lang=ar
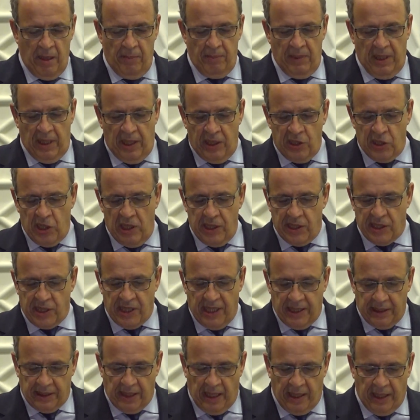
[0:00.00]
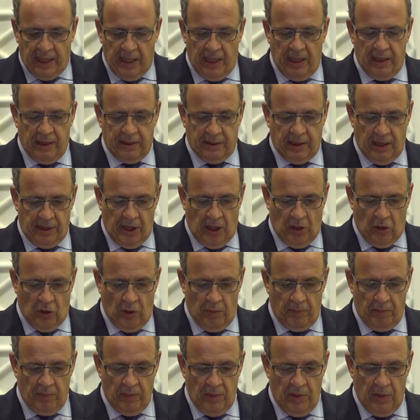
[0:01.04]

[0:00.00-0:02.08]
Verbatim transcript: من أجل السيطرة على التضخم